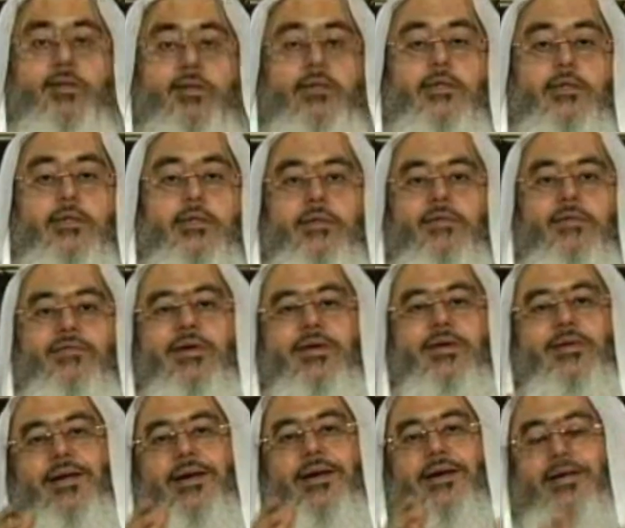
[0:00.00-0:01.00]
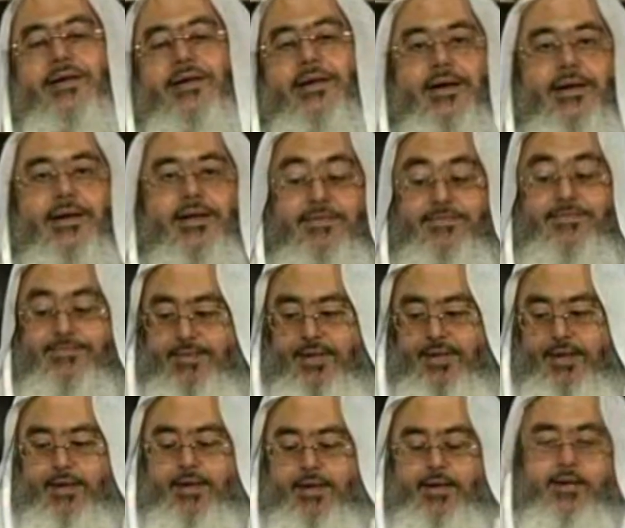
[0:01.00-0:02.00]
بس فلذلك يعني
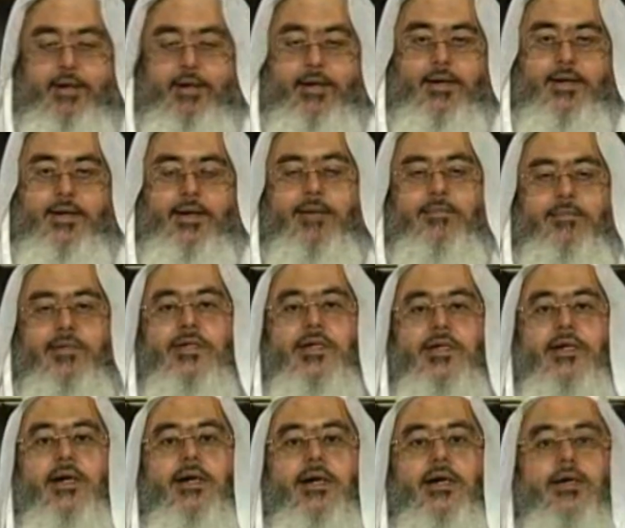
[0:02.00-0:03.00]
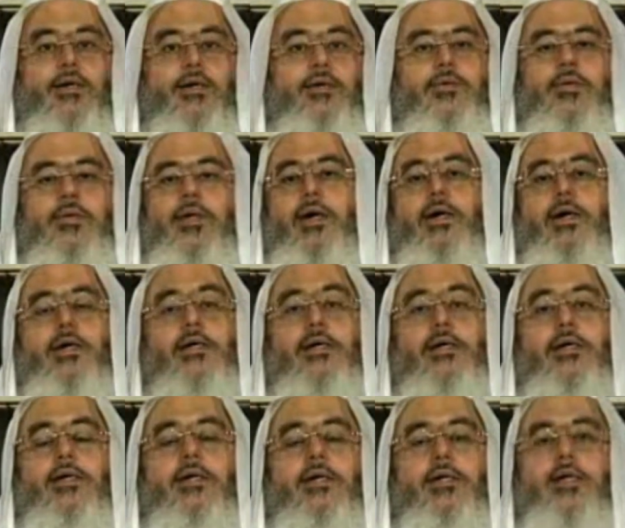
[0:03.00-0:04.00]
يعني مشكلة ونحن
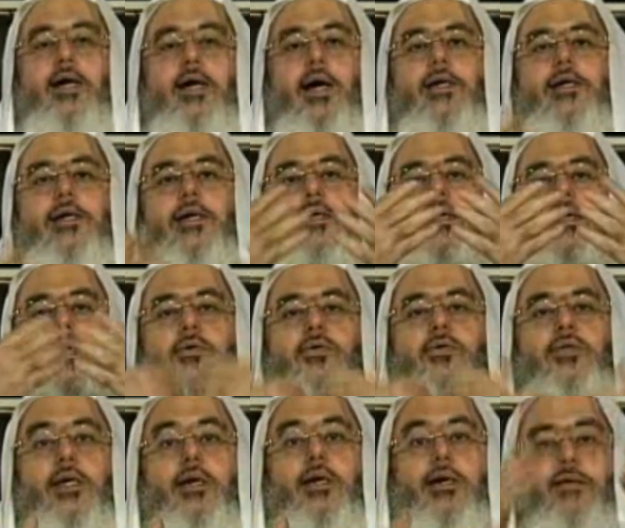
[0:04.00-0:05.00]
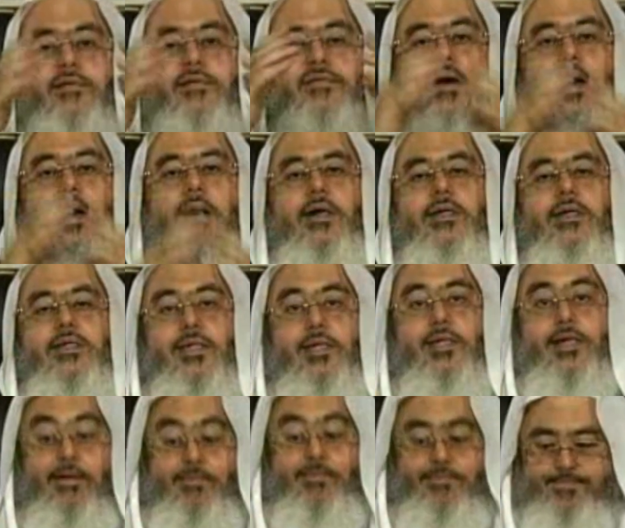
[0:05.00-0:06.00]
يعني نحن في حال
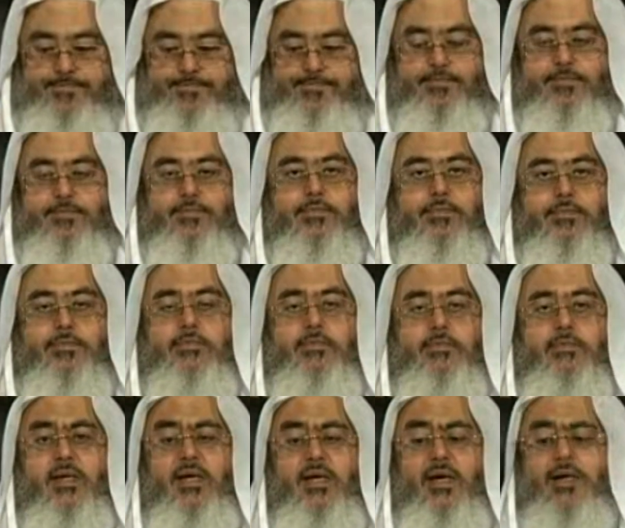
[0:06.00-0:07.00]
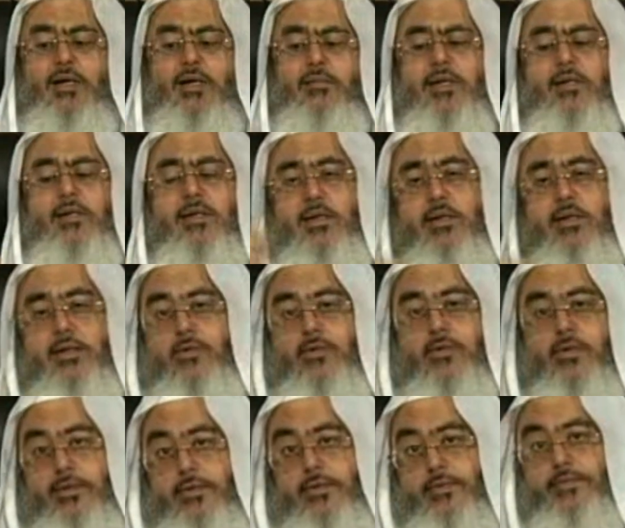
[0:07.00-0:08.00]
الصيام يلا ماذا نقول